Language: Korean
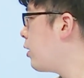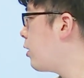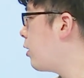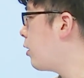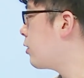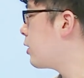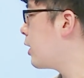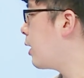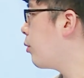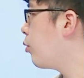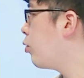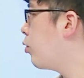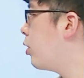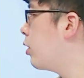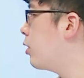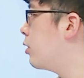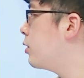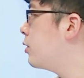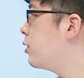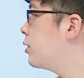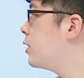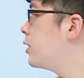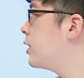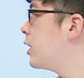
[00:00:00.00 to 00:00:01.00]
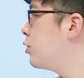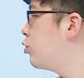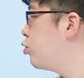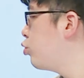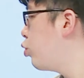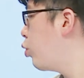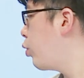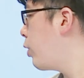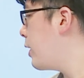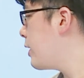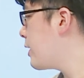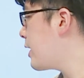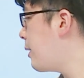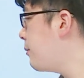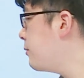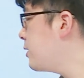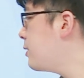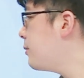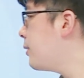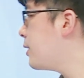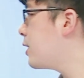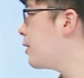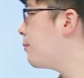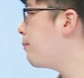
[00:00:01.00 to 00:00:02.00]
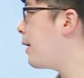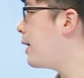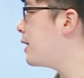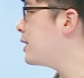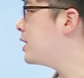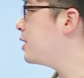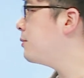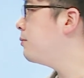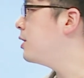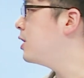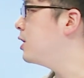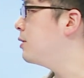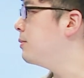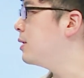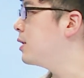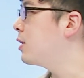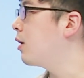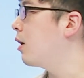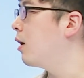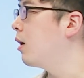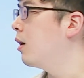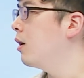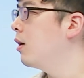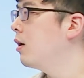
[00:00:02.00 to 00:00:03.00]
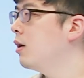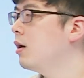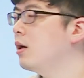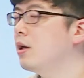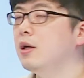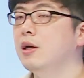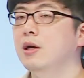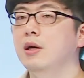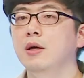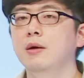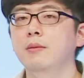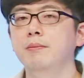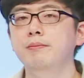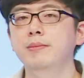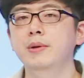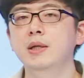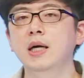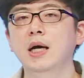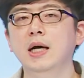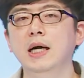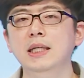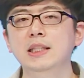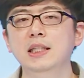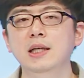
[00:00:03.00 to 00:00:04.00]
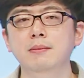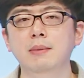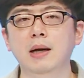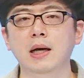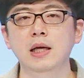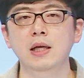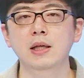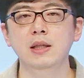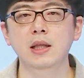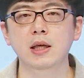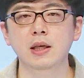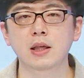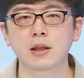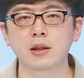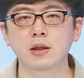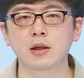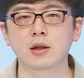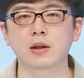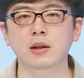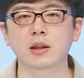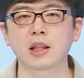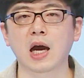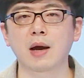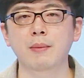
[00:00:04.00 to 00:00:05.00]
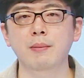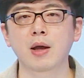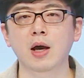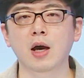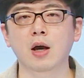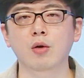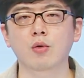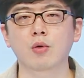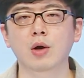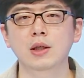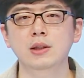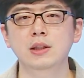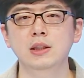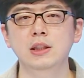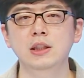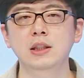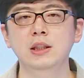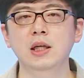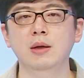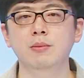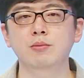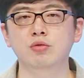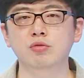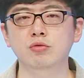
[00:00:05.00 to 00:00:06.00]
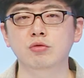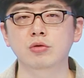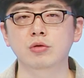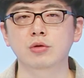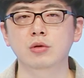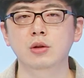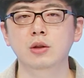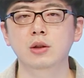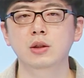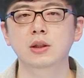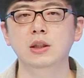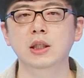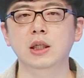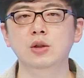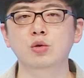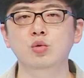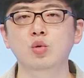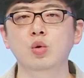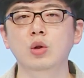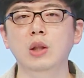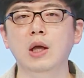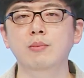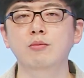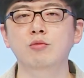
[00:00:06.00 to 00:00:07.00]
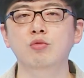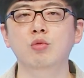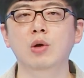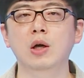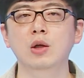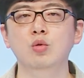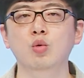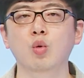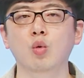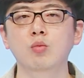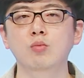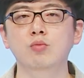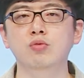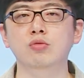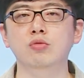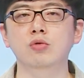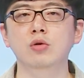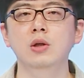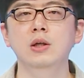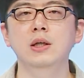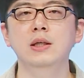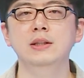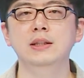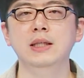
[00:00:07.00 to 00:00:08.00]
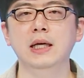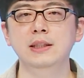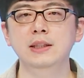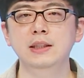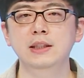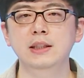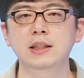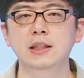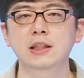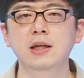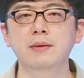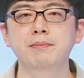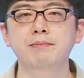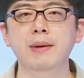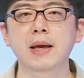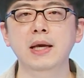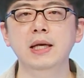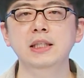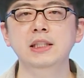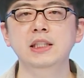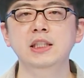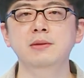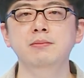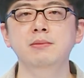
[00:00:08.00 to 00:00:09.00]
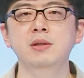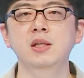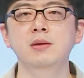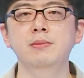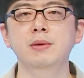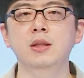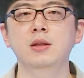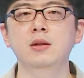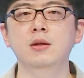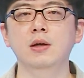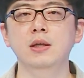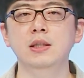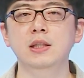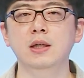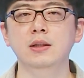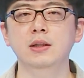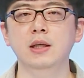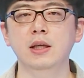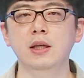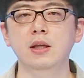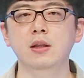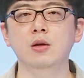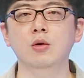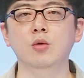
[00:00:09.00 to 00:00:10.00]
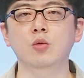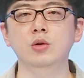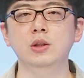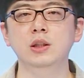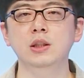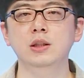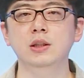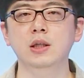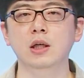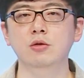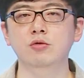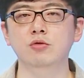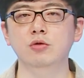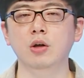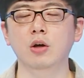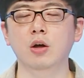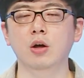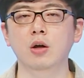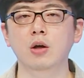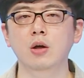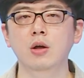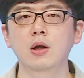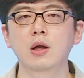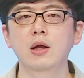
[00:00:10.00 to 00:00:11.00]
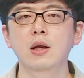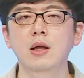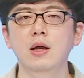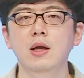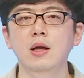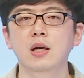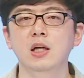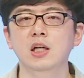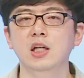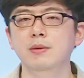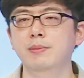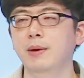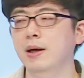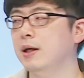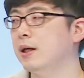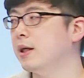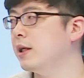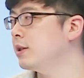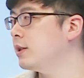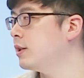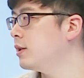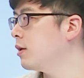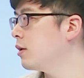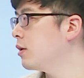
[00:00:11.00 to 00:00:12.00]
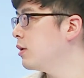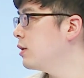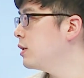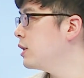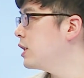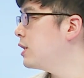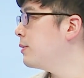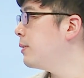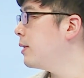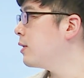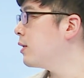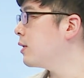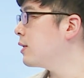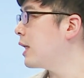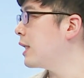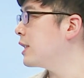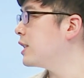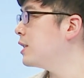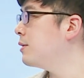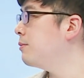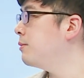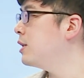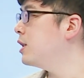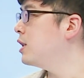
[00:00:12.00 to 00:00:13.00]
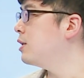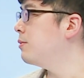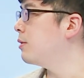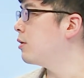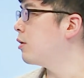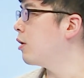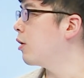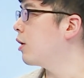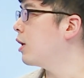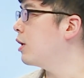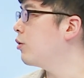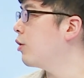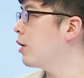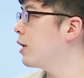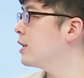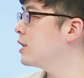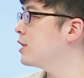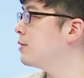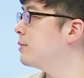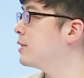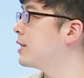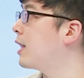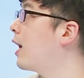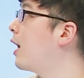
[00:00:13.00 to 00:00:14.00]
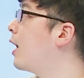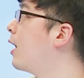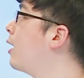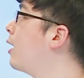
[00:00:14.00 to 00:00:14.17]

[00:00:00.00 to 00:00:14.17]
경남권, 제주도에 삼십에서 팔십 밀리미터, 비가 가장 많이 내리는 남해안과 지리산 부근, 제주도 남부와 동부, 산지에는 백이십 밀리미터 이상 내리는 곳이 있겠고요. 그 밖의 지역은 십에서 사십 밀리미터가 되겠습니다.